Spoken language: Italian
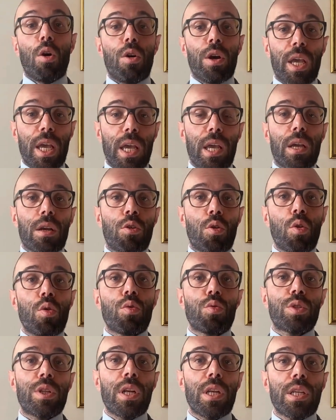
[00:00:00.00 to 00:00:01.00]
e con
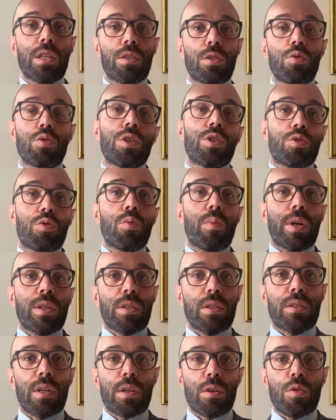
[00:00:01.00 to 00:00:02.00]
l'utilizzo di
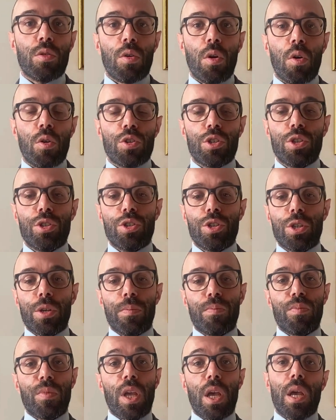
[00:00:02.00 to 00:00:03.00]
strumenti tecnologici
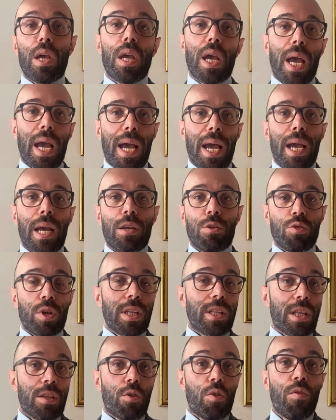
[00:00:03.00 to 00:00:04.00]
è, non è
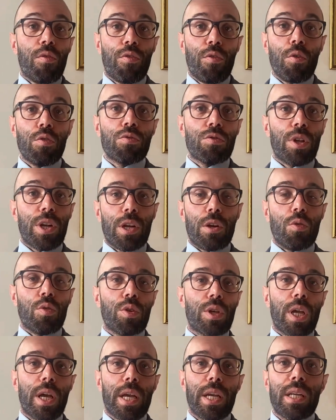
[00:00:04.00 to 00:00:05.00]
da confondere
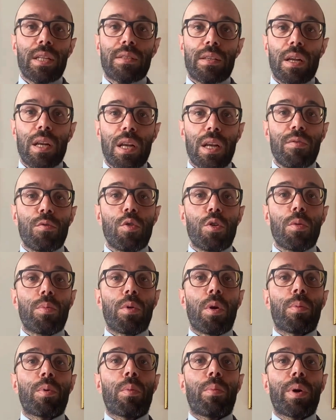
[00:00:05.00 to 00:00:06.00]
con il telelavoro
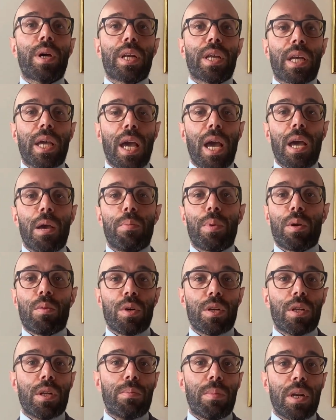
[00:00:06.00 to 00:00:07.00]
proprio perché
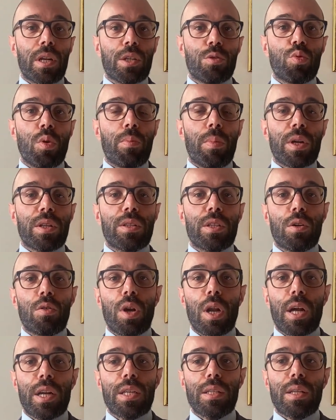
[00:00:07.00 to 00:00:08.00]
per, per, le sue
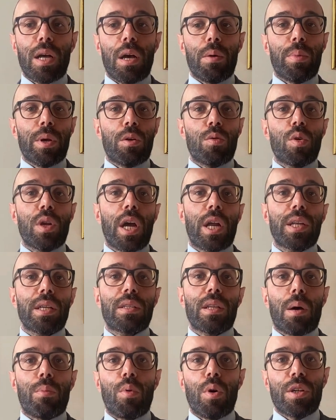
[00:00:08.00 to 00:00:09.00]
particolarità e
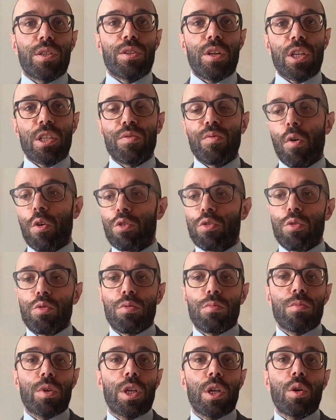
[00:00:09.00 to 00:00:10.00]
peculiarità può essere
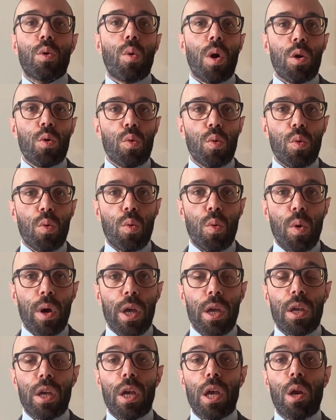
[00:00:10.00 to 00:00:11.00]
svolto in
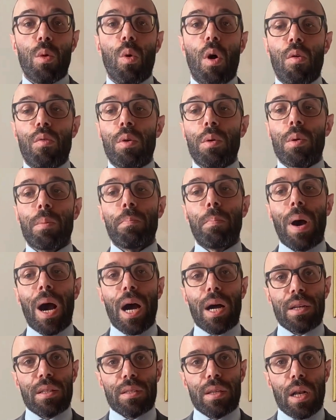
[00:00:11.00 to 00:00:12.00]
qualunque luogo, in
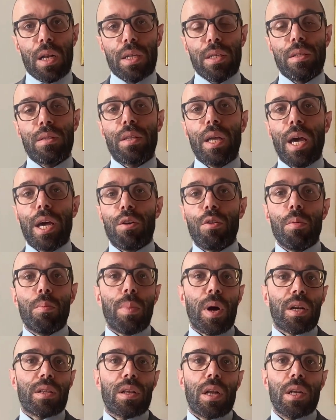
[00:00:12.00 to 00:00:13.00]
parte all'interno, e in
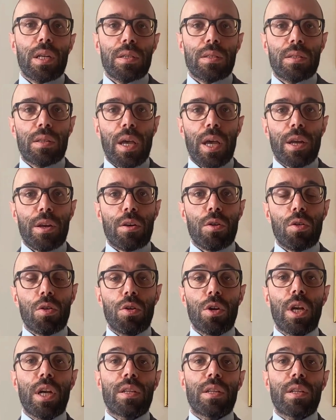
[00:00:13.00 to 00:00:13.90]
parte all'esterno